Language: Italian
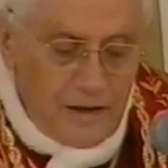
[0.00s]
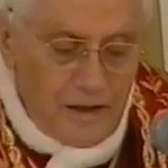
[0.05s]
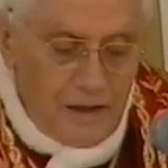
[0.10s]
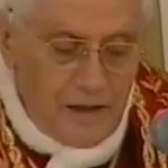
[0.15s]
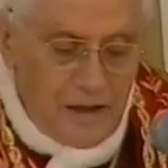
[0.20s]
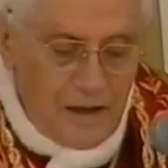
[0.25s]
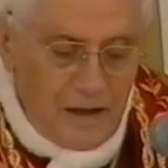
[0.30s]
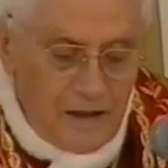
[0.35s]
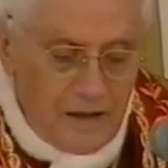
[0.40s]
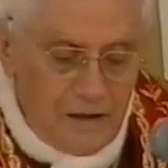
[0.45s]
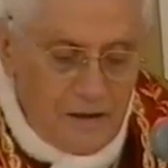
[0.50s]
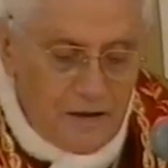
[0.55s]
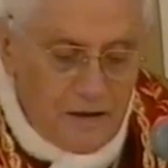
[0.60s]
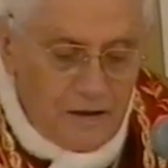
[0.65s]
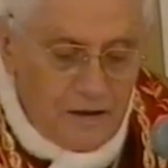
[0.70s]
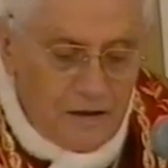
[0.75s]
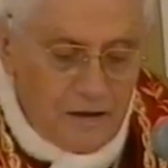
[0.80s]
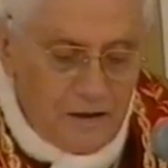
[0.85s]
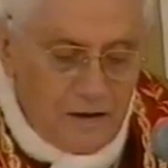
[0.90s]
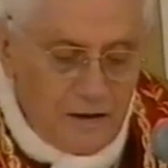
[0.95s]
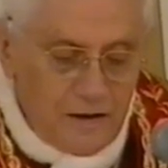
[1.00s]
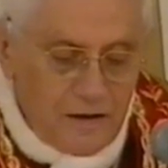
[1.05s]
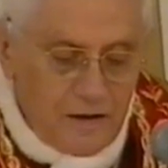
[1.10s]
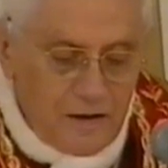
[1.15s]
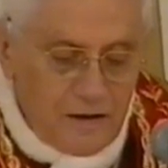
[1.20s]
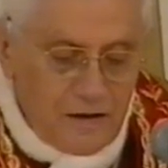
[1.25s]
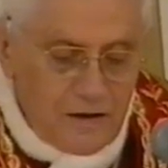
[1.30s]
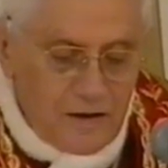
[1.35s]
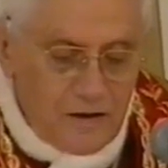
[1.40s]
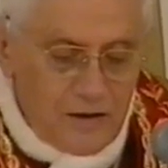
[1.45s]
Egli
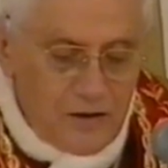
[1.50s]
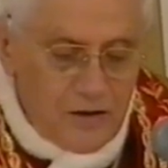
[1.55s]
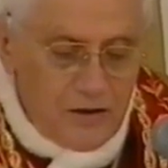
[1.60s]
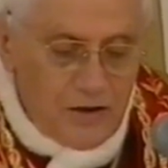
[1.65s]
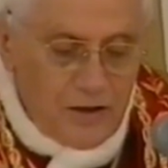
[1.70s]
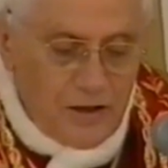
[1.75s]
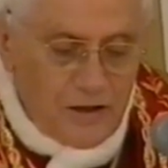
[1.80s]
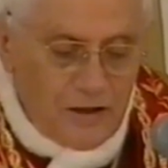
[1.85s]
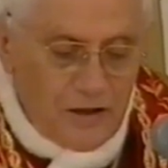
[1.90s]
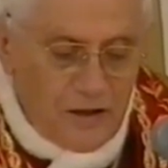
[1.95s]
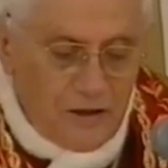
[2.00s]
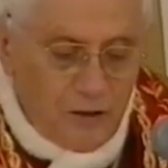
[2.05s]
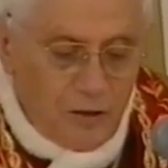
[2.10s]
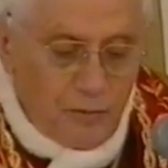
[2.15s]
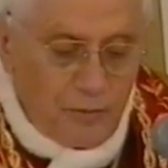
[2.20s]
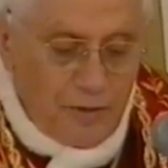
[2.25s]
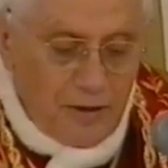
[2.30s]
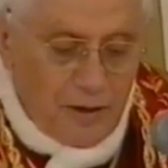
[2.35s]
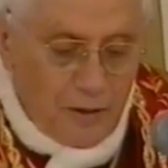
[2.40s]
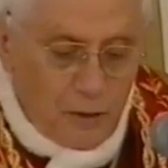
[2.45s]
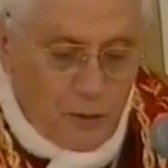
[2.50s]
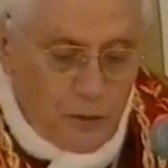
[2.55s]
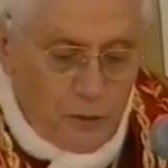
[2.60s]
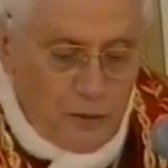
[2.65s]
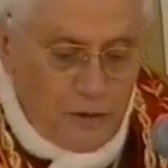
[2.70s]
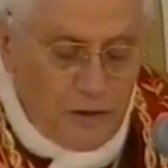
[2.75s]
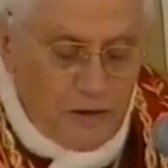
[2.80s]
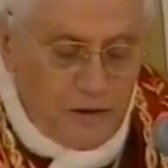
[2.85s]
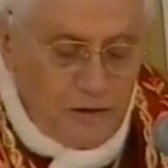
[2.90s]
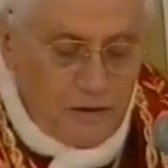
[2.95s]
ci ha detto
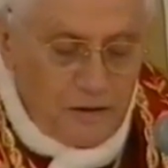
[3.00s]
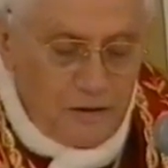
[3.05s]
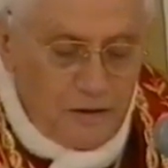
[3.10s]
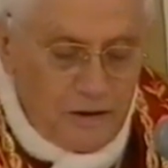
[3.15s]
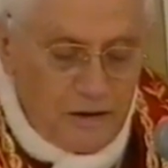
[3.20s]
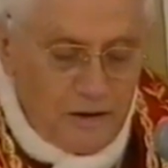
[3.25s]
parole